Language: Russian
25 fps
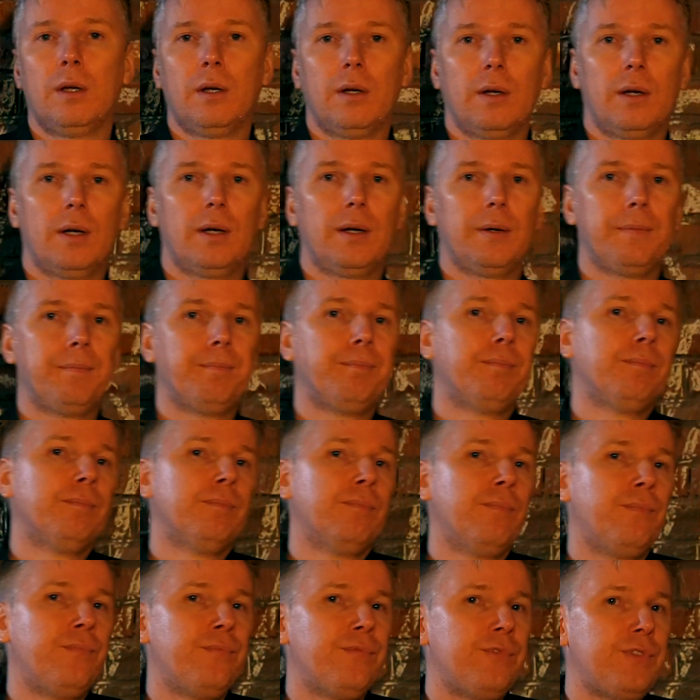а,
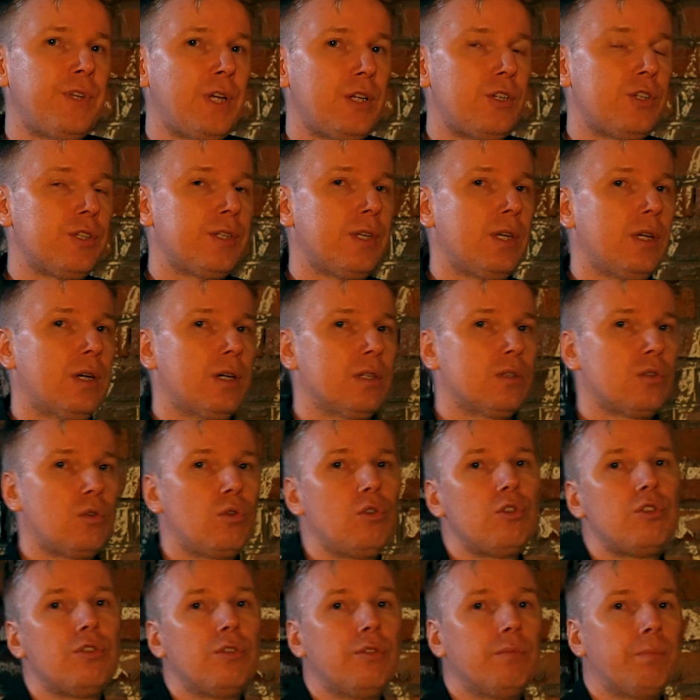всячески
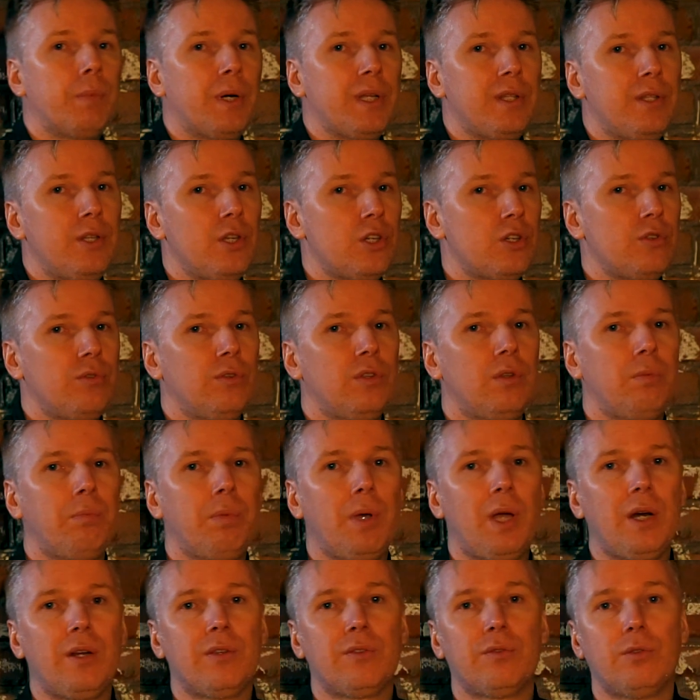раскручивает, поддерживает и
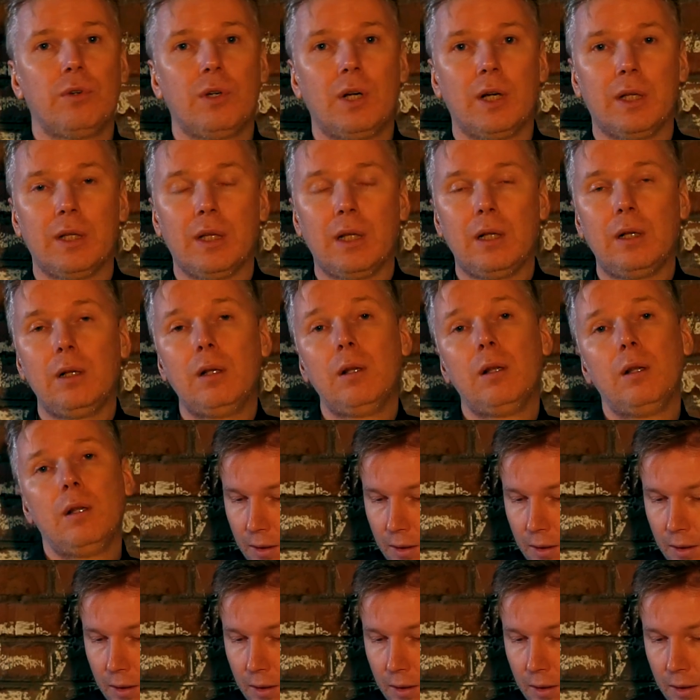пиарит свой канал.